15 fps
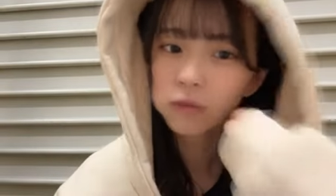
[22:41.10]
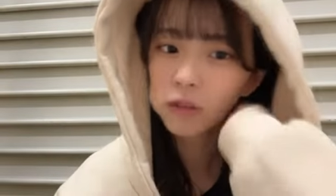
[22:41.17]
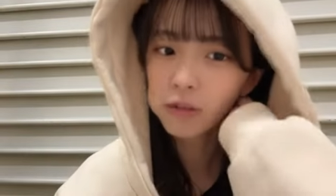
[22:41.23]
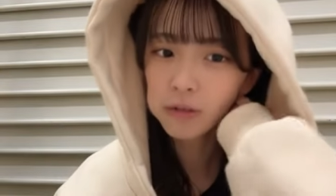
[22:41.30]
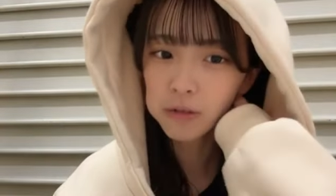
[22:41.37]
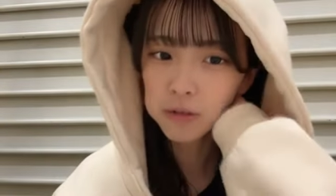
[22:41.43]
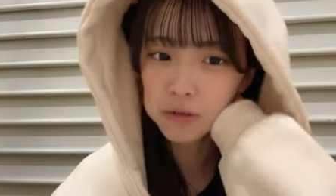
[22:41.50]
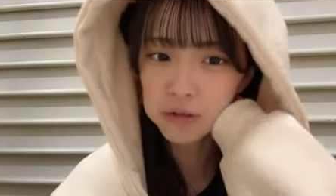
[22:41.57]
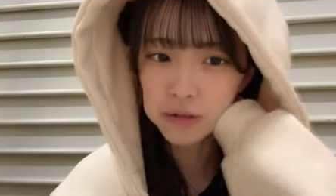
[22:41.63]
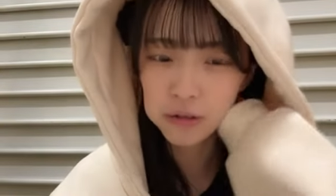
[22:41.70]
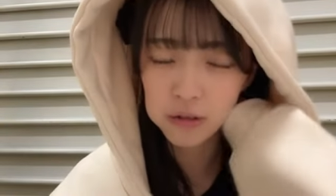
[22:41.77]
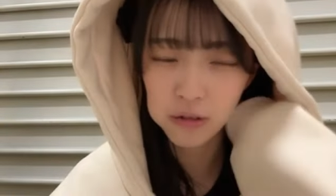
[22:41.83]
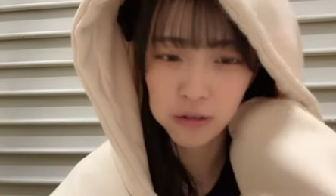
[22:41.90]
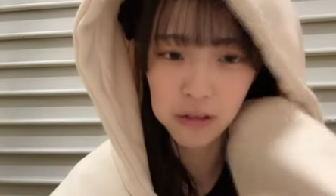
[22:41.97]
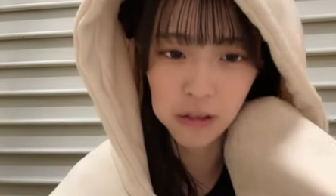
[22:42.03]
16周
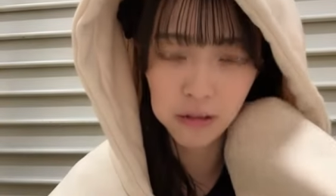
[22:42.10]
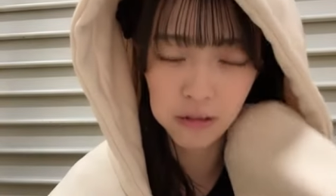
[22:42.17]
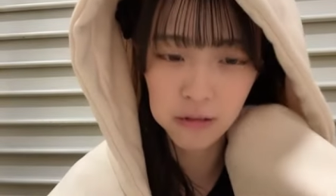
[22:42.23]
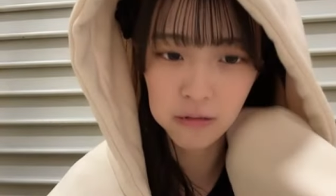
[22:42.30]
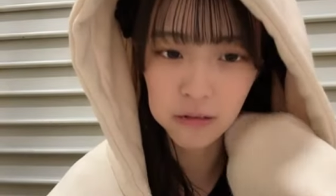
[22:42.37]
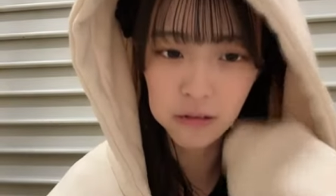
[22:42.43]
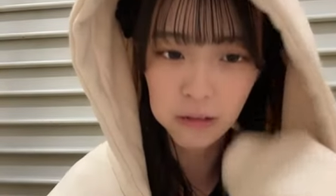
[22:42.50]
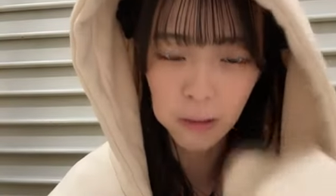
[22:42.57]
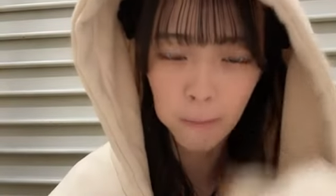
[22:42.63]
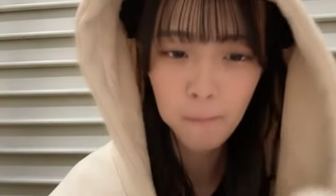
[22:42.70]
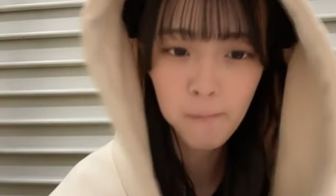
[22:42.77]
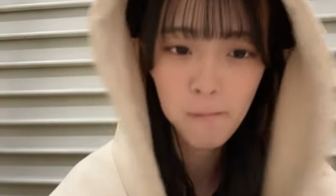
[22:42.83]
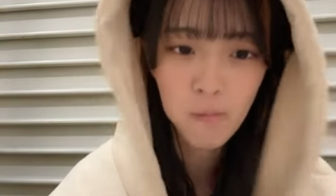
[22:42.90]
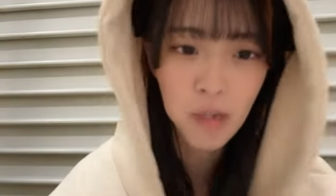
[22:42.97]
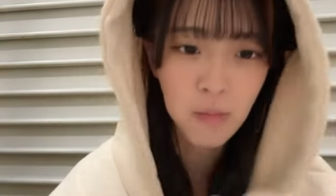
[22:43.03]
年性格診断
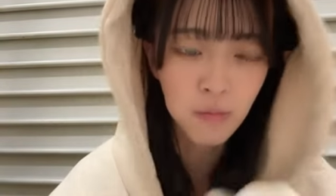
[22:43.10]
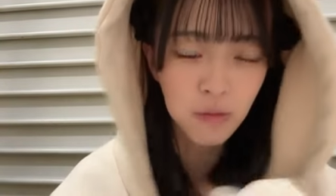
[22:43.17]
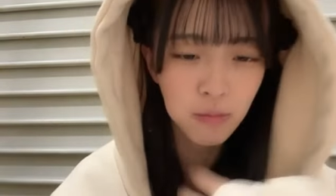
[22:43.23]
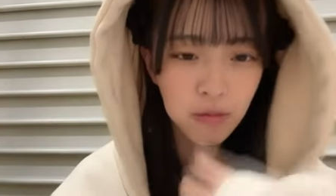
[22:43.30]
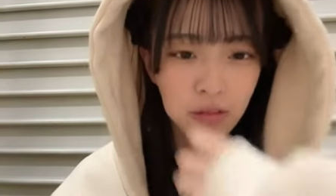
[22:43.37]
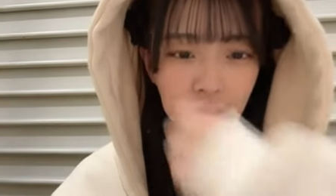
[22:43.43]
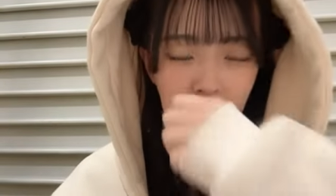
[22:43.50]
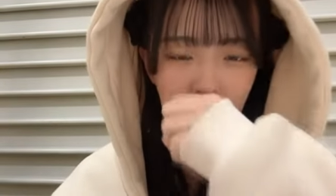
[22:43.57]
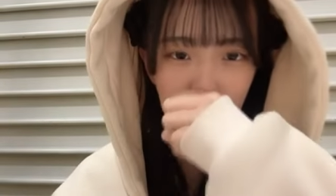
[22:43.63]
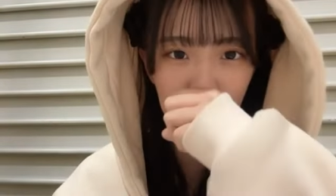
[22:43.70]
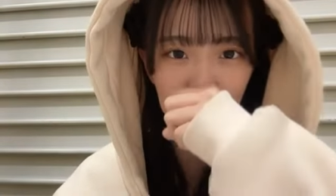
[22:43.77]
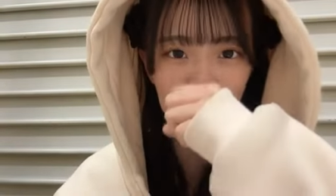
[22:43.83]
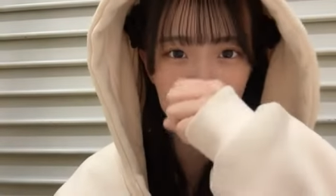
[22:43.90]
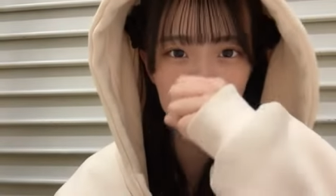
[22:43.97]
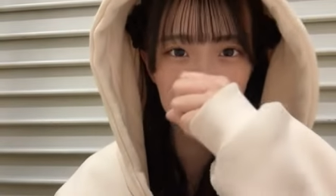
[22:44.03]
MV
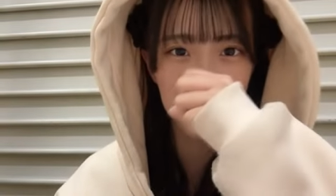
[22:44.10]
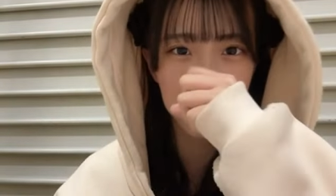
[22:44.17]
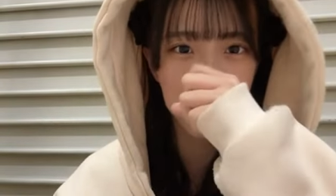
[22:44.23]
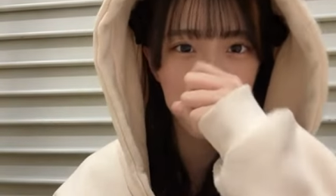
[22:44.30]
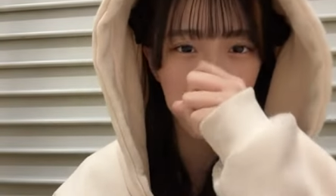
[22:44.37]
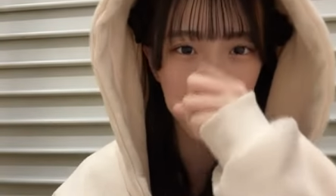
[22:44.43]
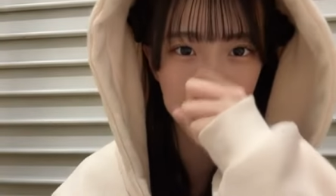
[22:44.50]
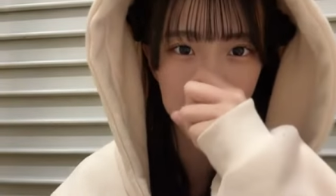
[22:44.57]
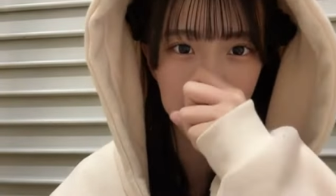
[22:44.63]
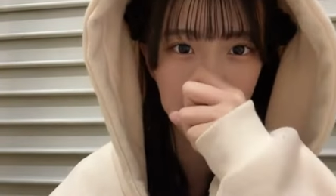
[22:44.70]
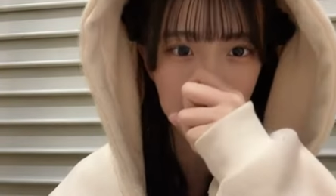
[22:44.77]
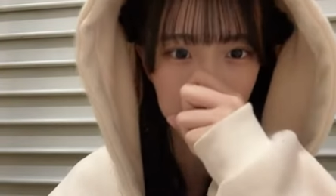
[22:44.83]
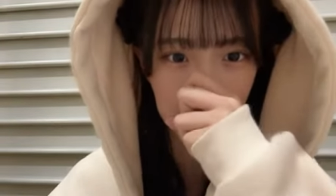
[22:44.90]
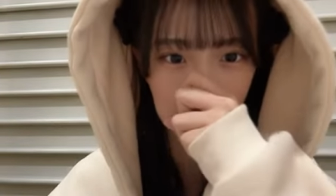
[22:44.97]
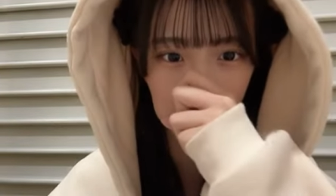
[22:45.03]
MBTI みたいなや
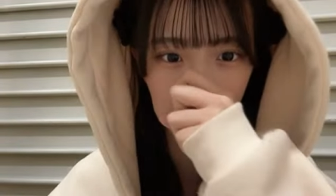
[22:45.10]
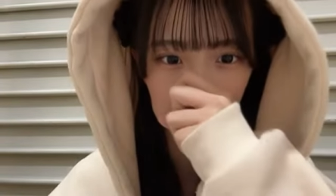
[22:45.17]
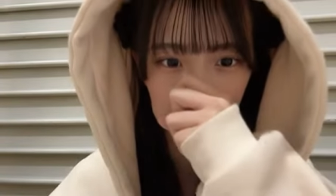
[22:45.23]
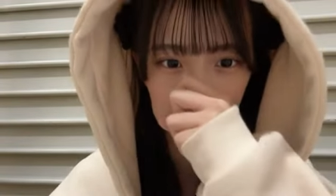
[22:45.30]
つ